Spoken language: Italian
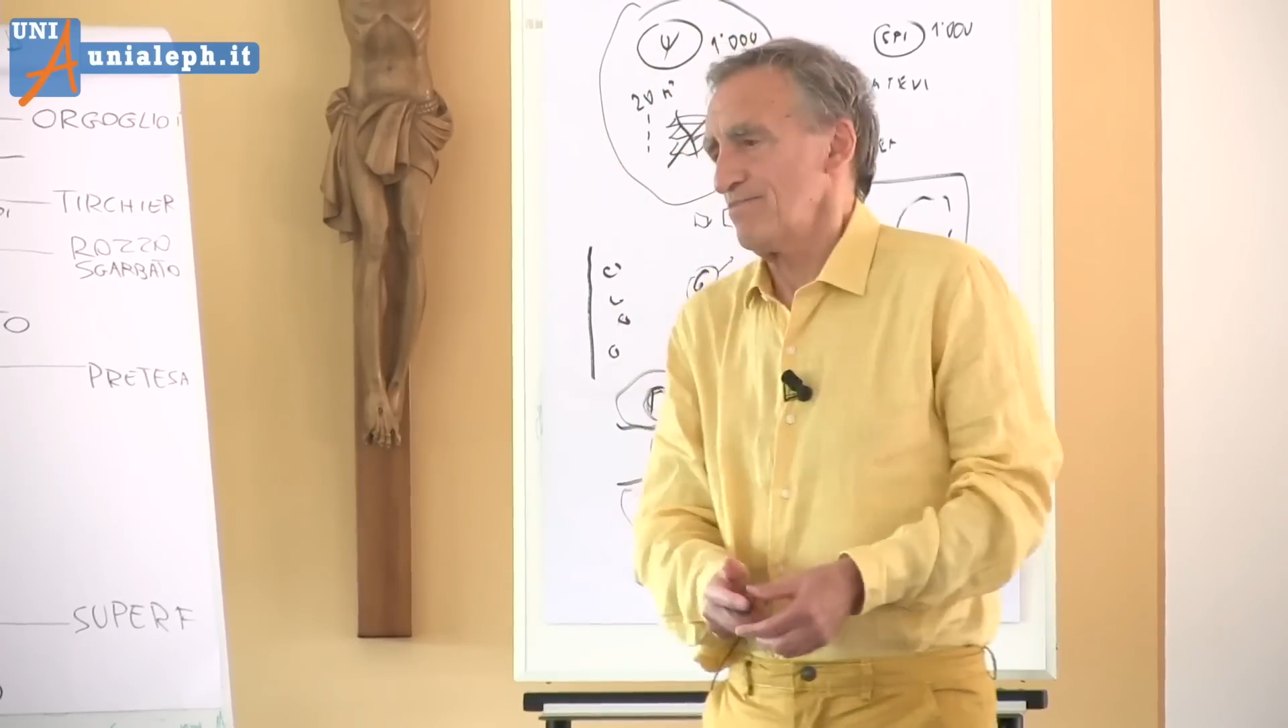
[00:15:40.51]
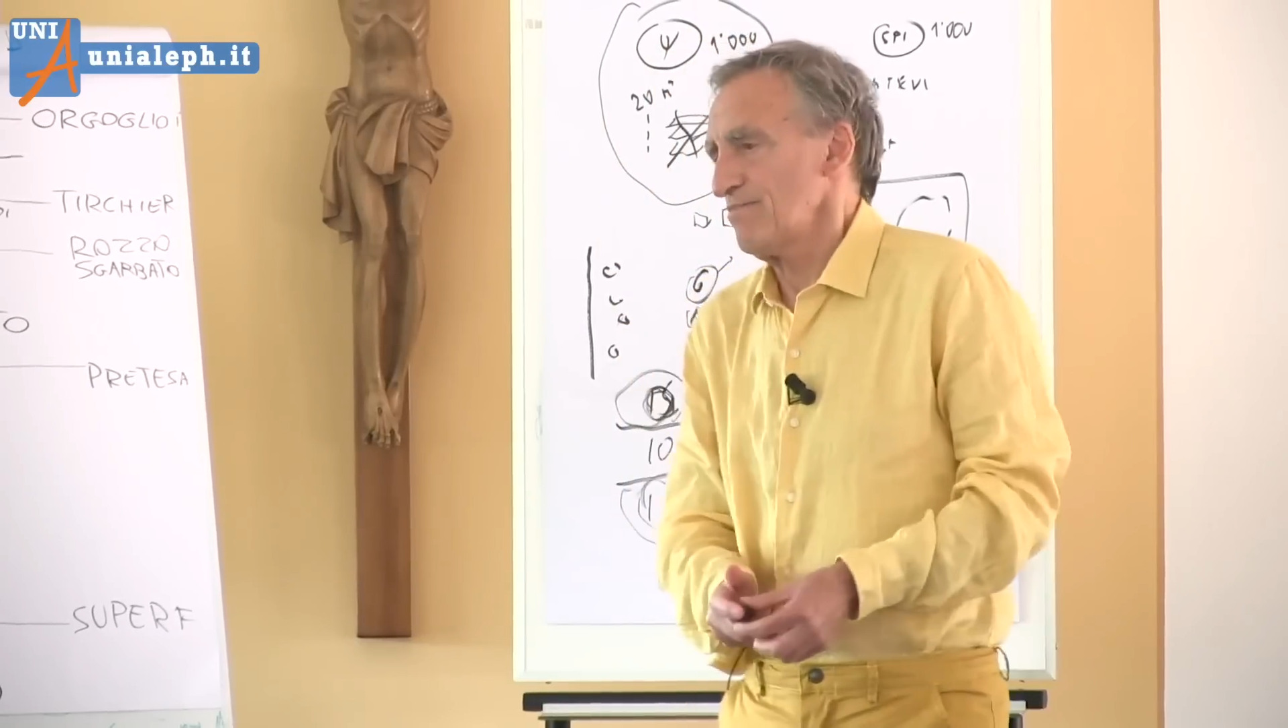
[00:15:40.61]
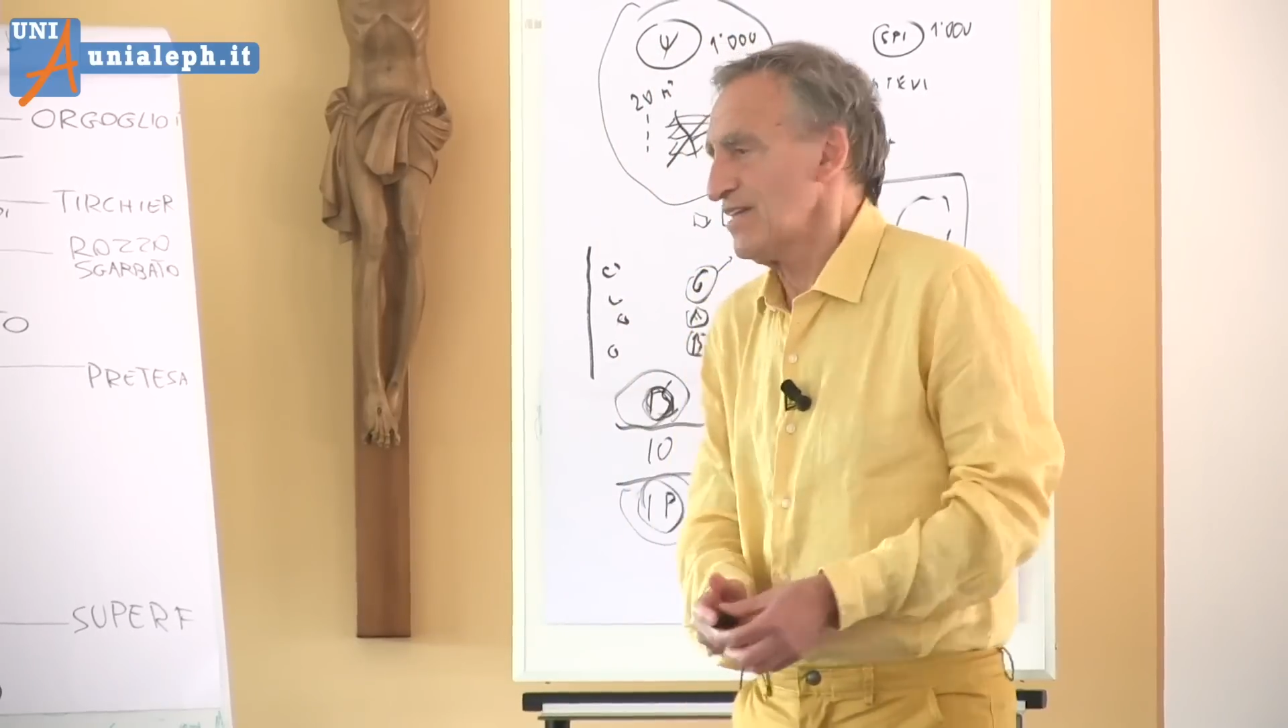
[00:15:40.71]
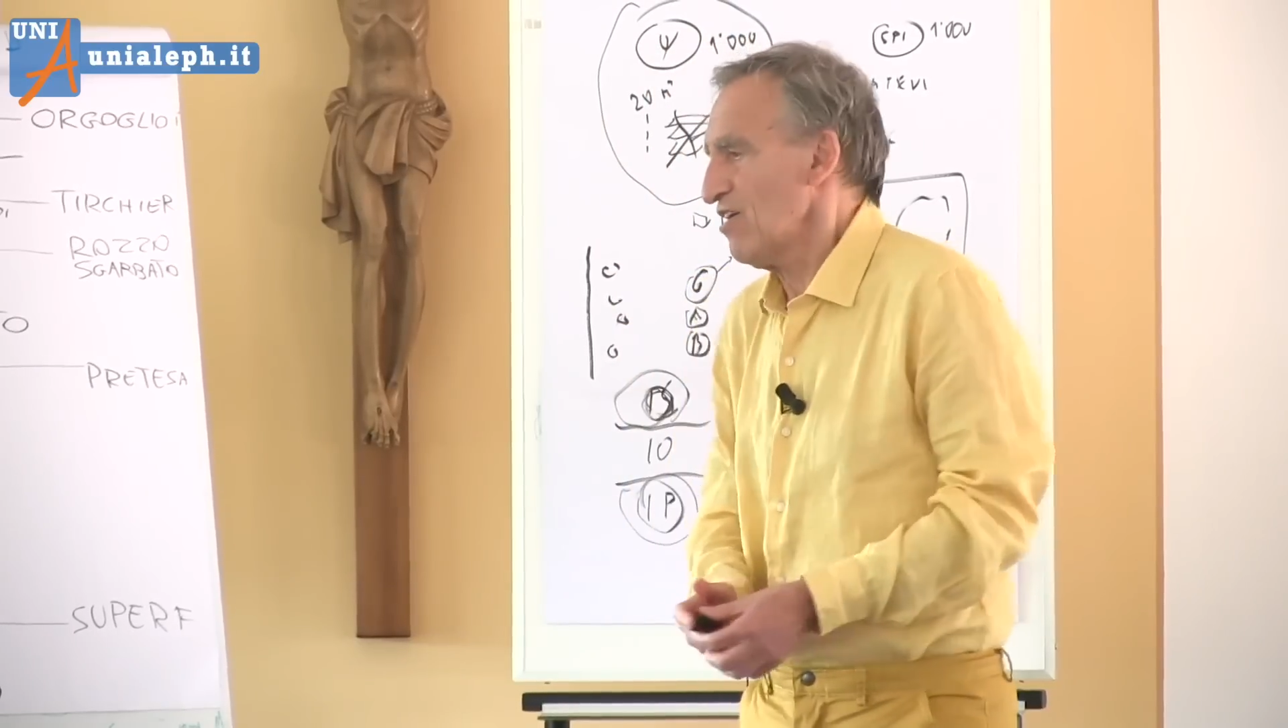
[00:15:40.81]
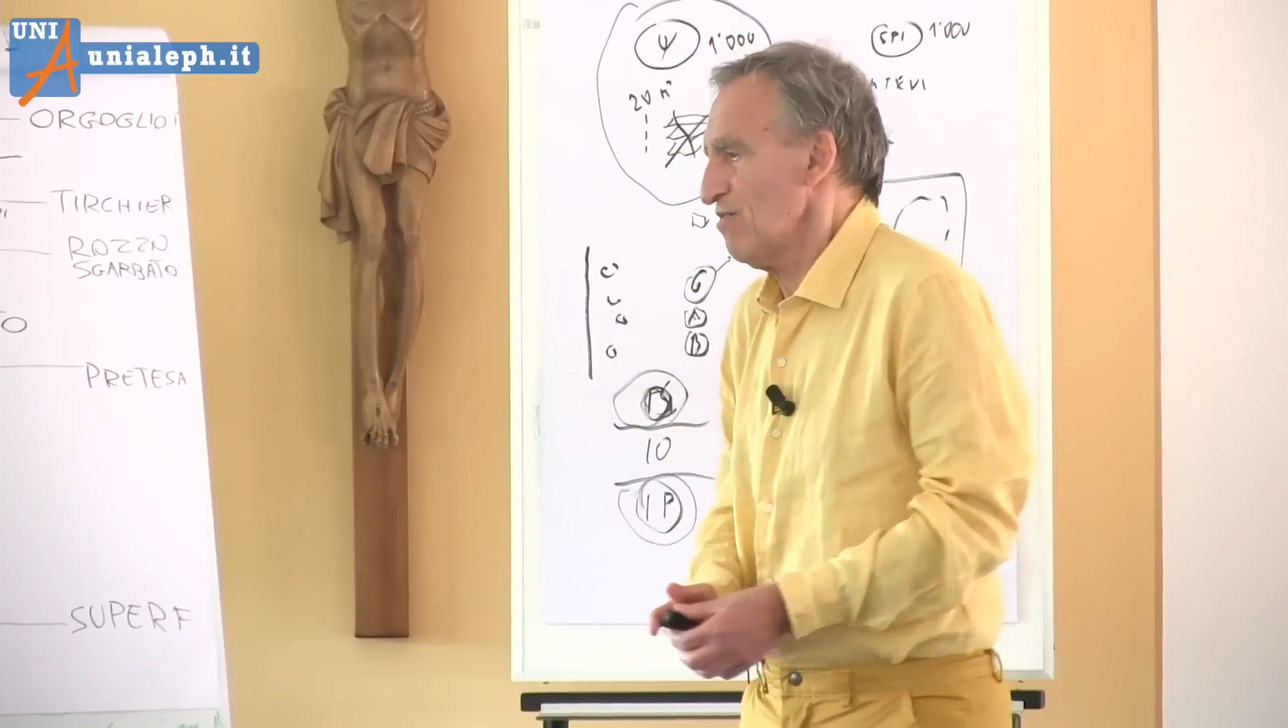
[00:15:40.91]
ma
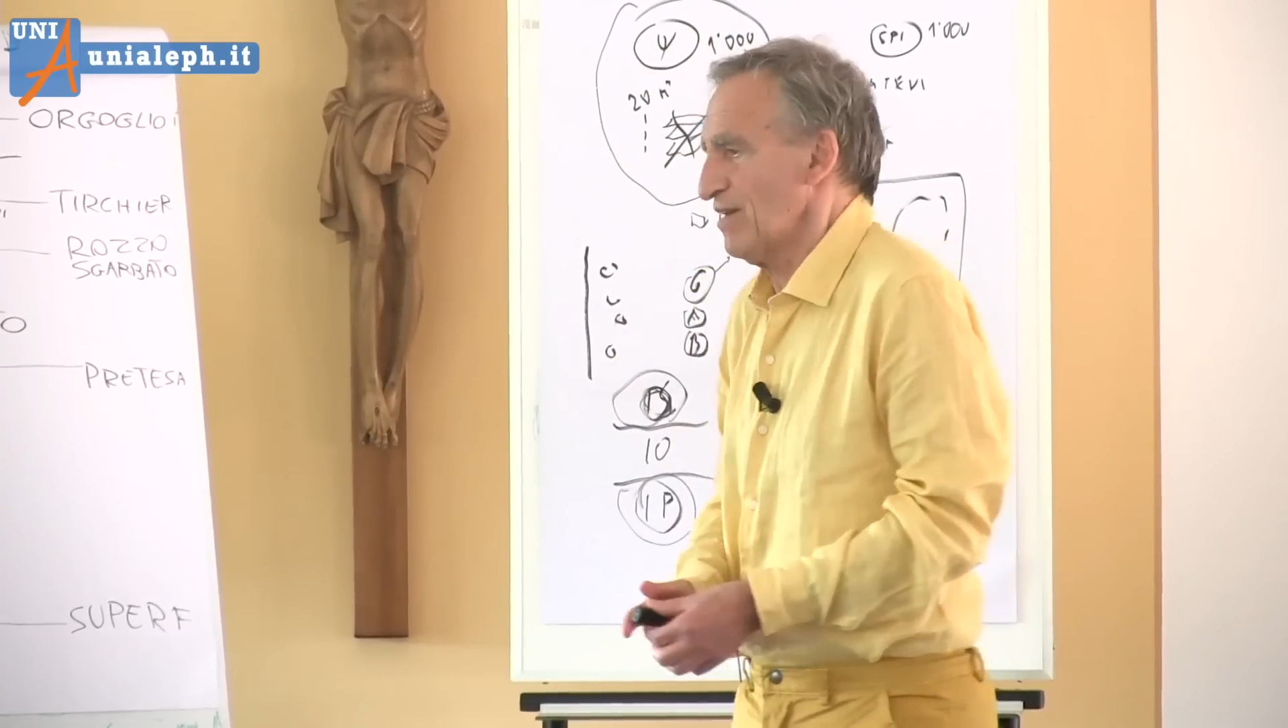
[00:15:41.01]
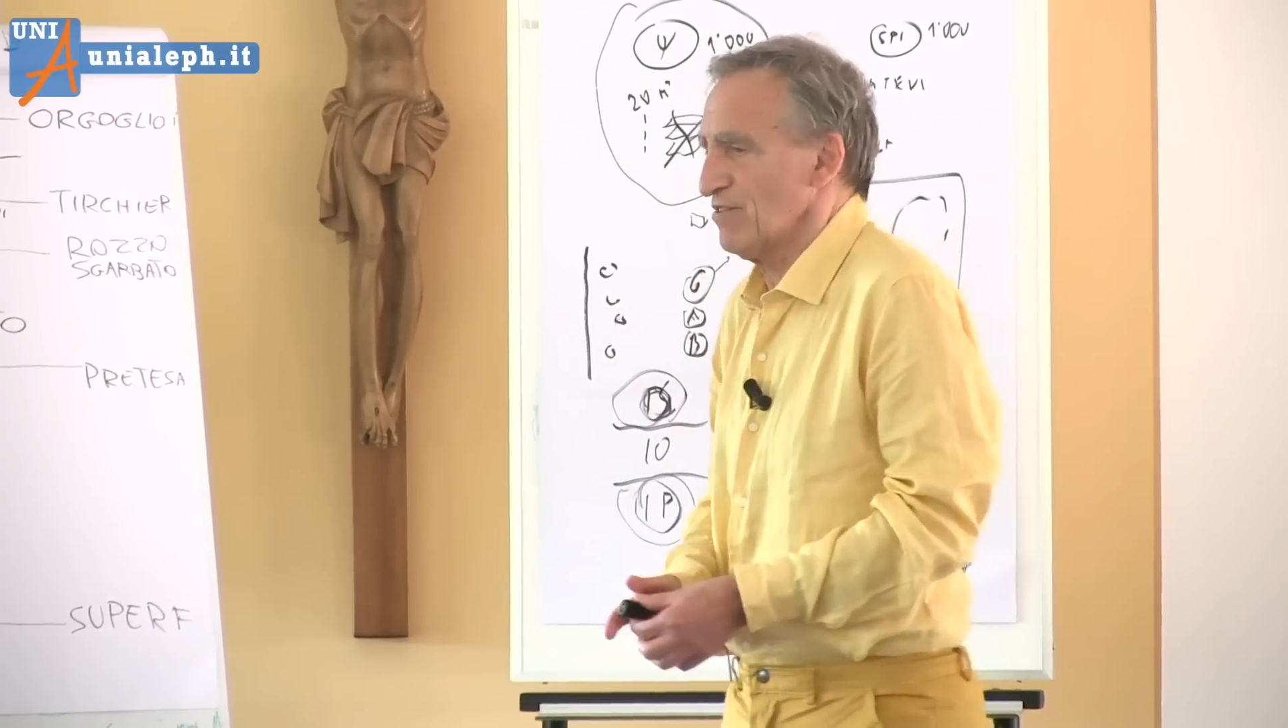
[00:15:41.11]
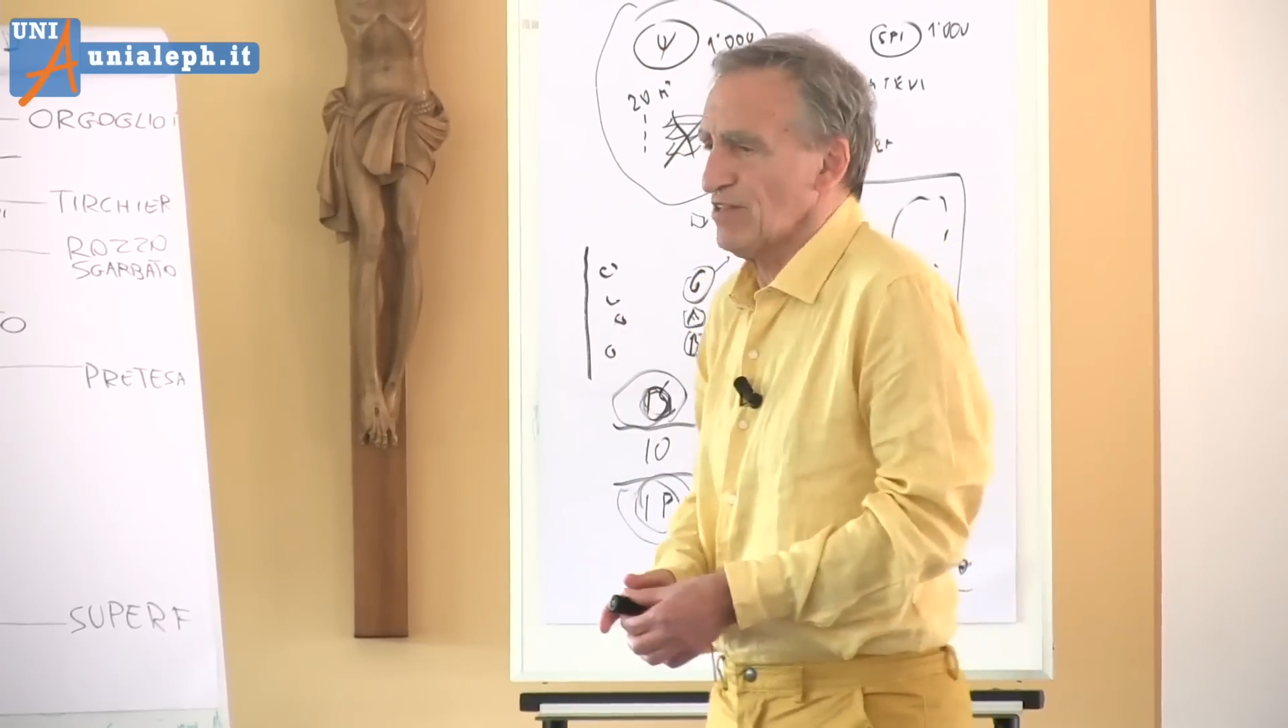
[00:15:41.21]
no, ma non